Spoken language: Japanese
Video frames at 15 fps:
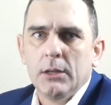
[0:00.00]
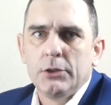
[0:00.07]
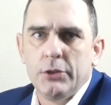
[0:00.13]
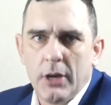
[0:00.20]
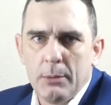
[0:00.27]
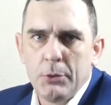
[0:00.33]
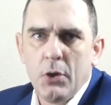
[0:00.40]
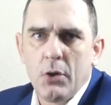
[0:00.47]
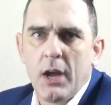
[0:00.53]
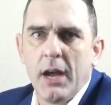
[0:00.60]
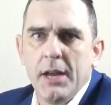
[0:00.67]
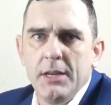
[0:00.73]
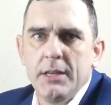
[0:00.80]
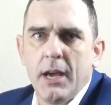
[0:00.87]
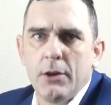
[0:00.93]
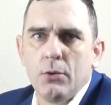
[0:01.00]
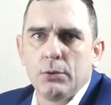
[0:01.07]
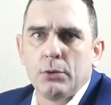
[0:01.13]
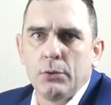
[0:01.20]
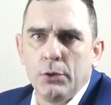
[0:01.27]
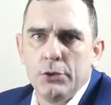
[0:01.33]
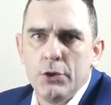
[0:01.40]
クラブの会員であるこ
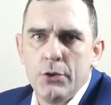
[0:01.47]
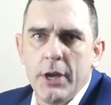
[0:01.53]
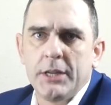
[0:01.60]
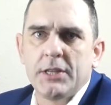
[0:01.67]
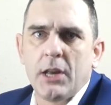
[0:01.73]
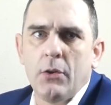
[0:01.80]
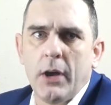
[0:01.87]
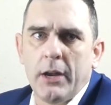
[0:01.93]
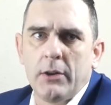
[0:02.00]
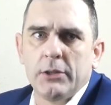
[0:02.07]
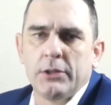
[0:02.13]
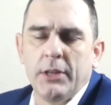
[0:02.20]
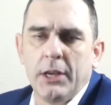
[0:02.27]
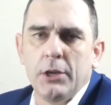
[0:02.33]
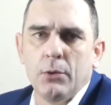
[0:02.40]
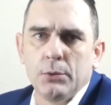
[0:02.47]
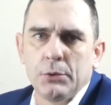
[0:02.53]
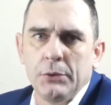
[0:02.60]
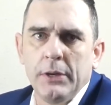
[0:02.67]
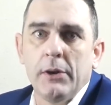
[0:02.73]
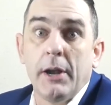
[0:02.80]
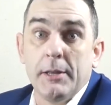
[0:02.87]
との有益さを表す出来事
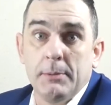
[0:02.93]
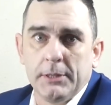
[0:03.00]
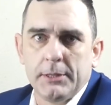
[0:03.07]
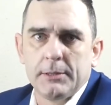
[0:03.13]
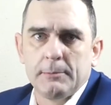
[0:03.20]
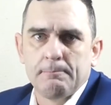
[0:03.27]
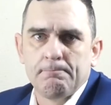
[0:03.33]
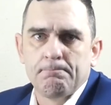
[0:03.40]
ではあります